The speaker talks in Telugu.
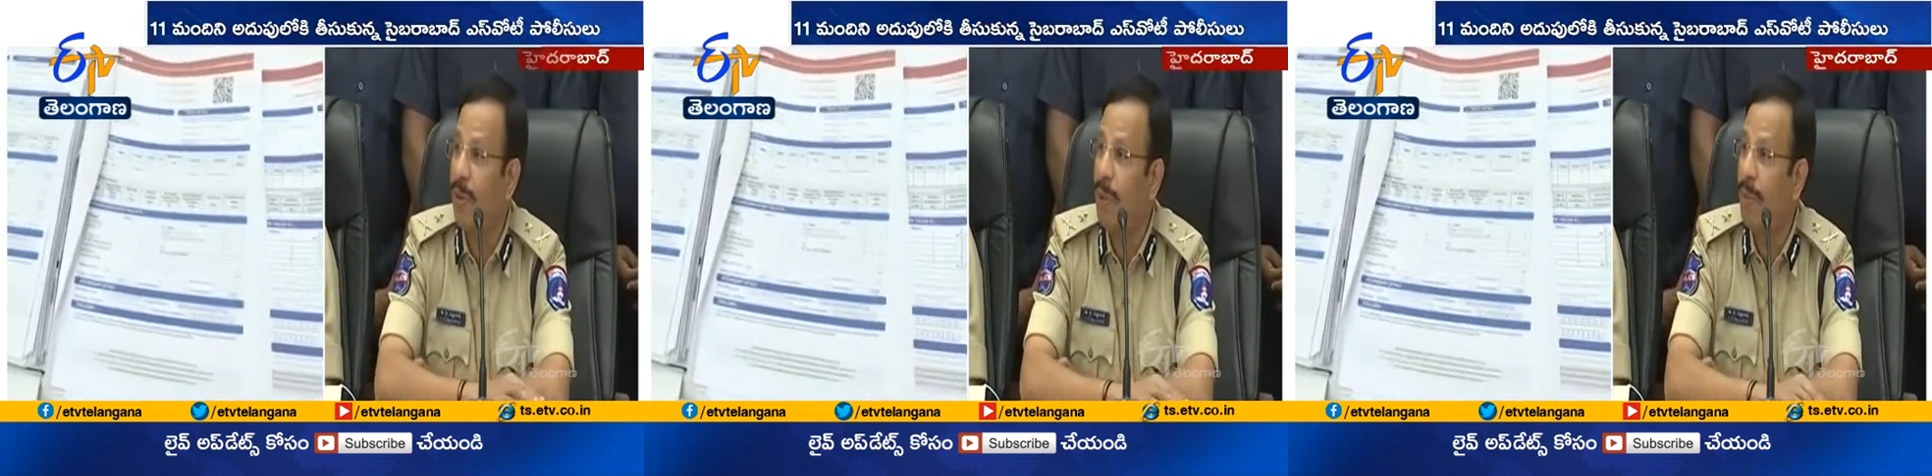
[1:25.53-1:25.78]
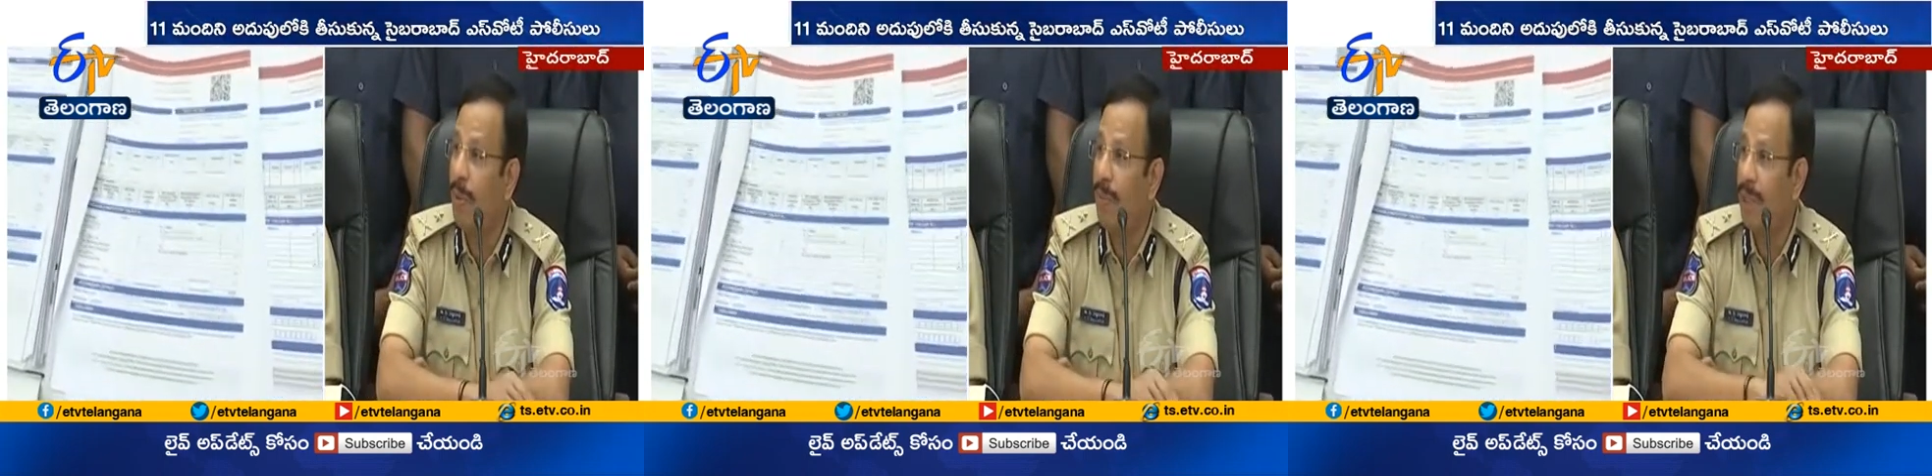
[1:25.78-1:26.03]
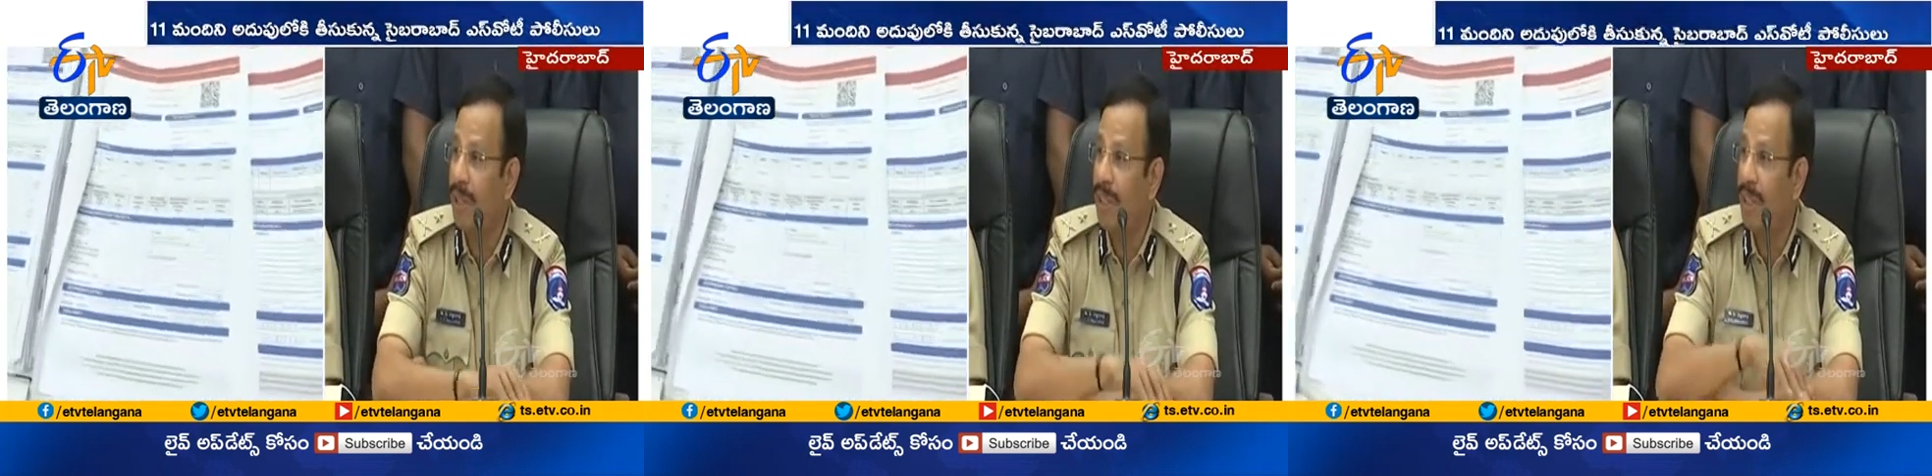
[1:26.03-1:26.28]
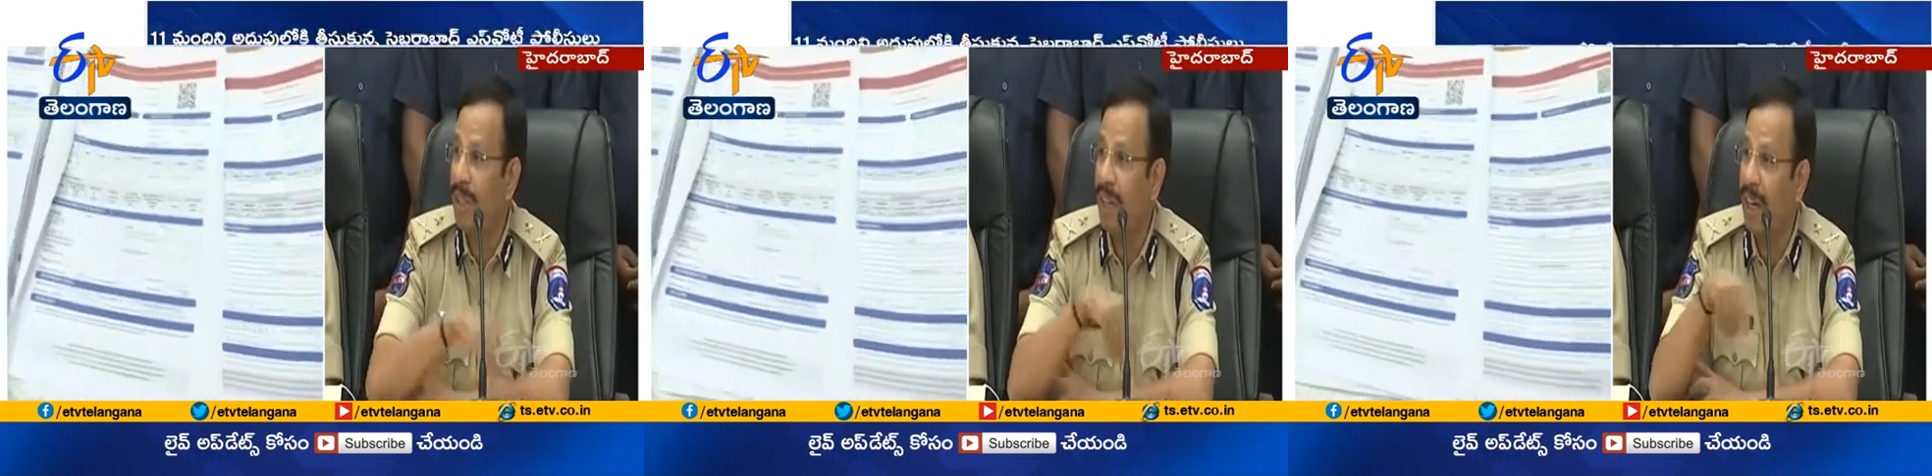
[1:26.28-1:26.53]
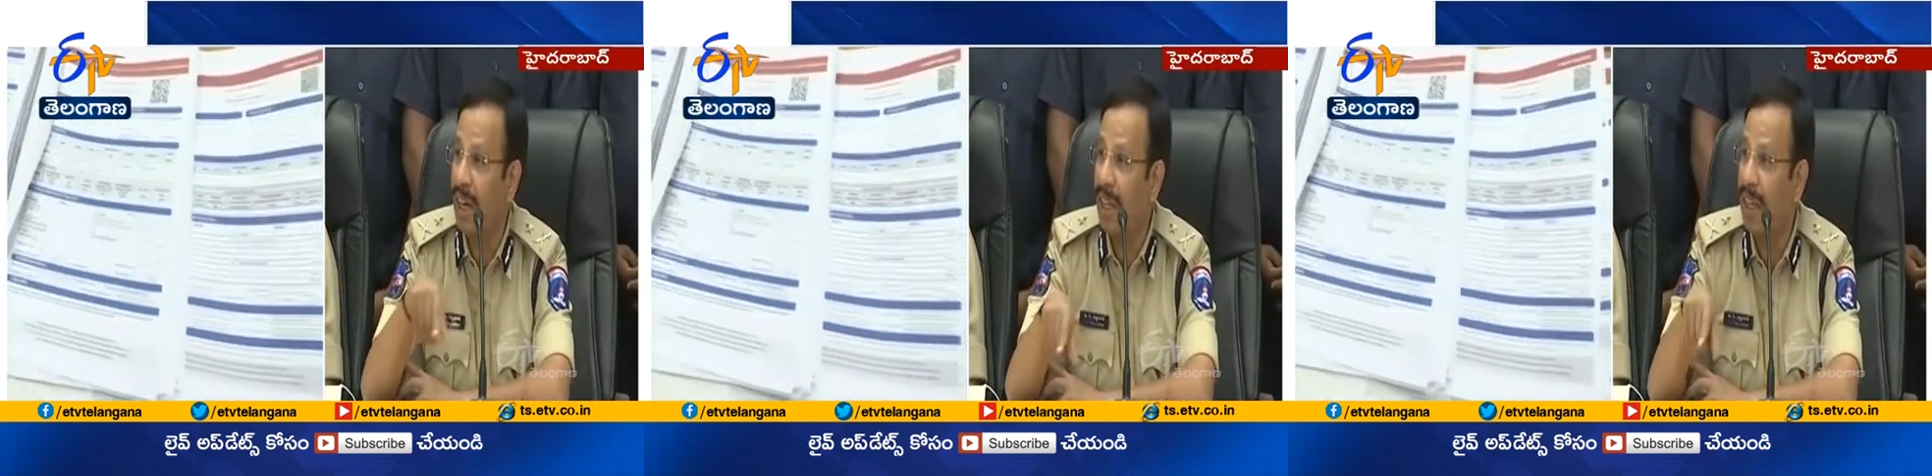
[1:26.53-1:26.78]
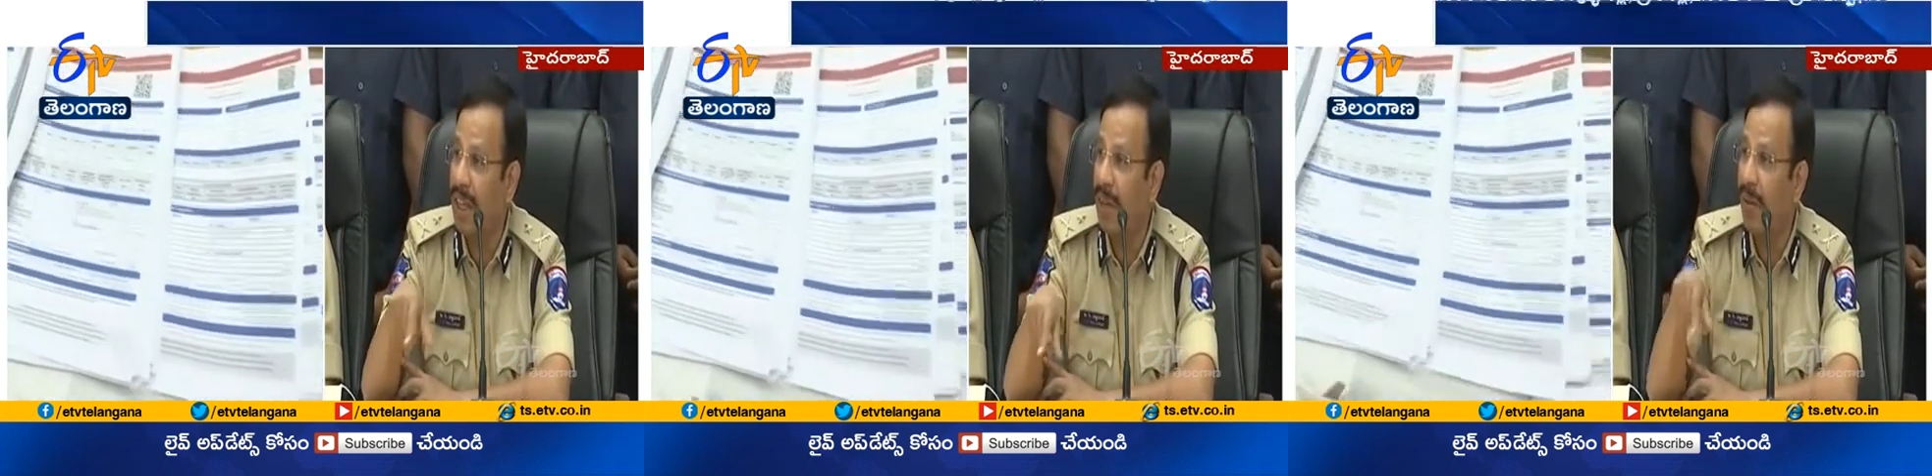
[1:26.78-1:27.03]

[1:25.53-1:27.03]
కూడా మనం సీజ్ చేశారు ఎక్కడ ఈ